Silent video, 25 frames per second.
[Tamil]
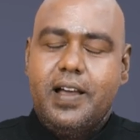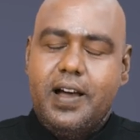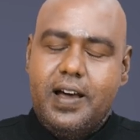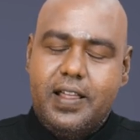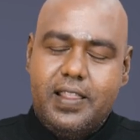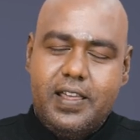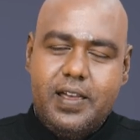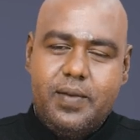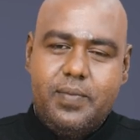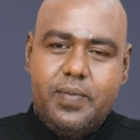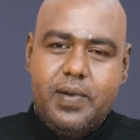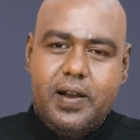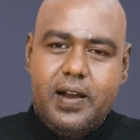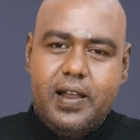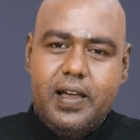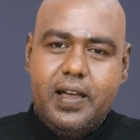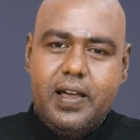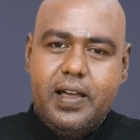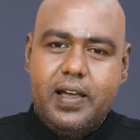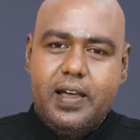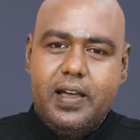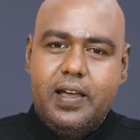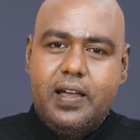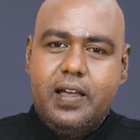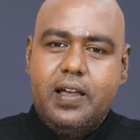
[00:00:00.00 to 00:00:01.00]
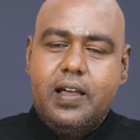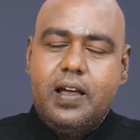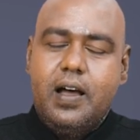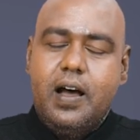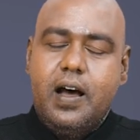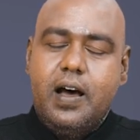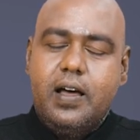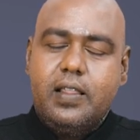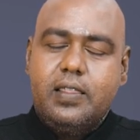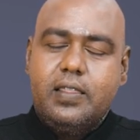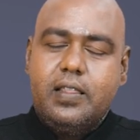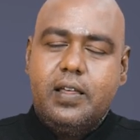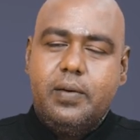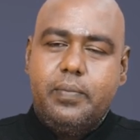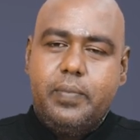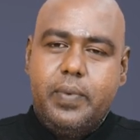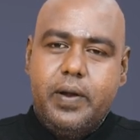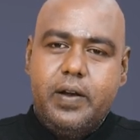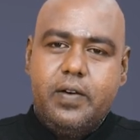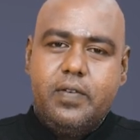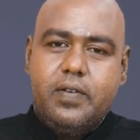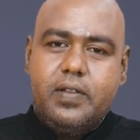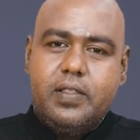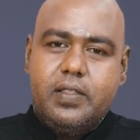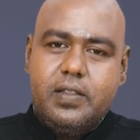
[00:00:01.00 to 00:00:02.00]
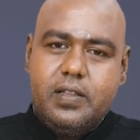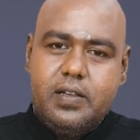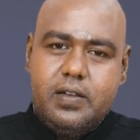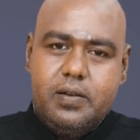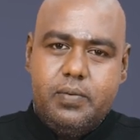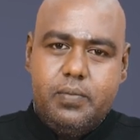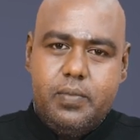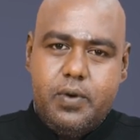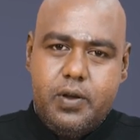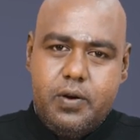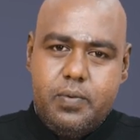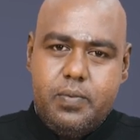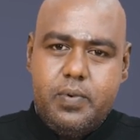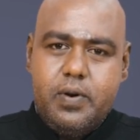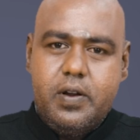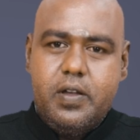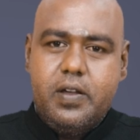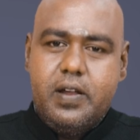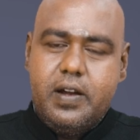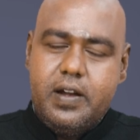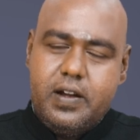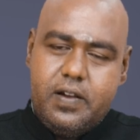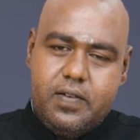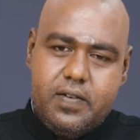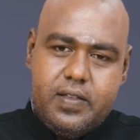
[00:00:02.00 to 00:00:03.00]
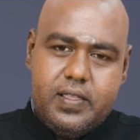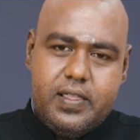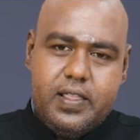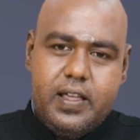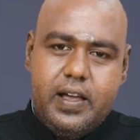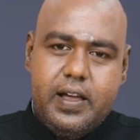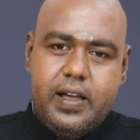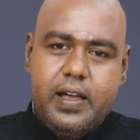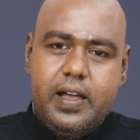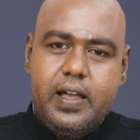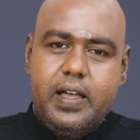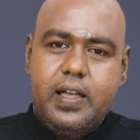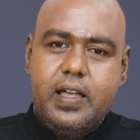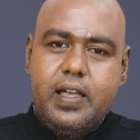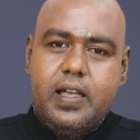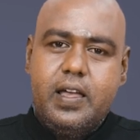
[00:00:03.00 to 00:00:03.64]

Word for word: அதே மேலே அந்த பெண் வந்து மறுபடியும் என்கிட்ட வந்தாங்க